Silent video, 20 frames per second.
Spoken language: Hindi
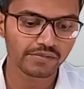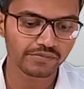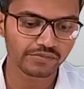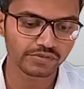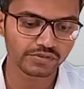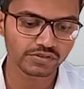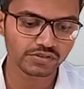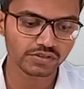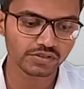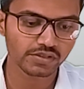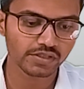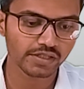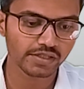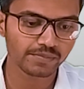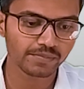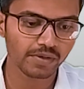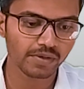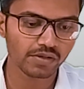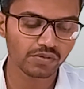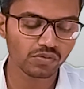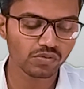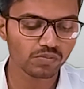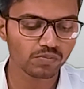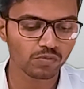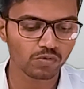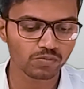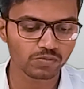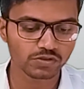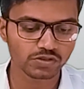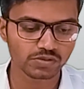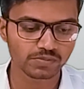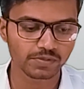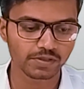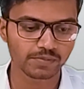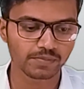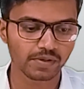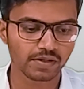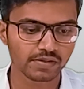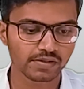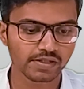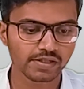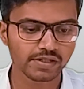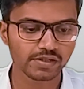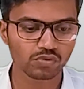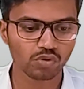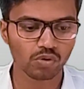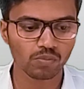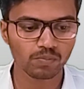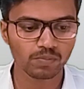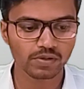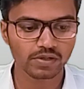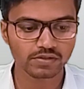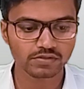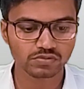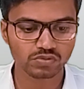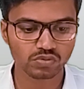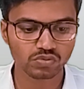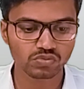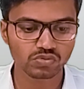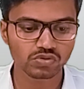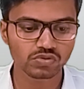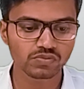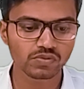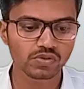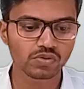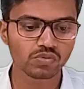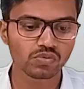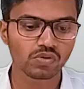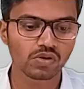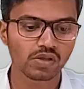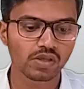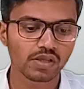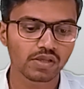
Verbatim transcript: विजय शंकर एक बार और मोहम्मद शमी एक बार ठीक है टॉप प्लेयर्स ऑन दिस वेन्यू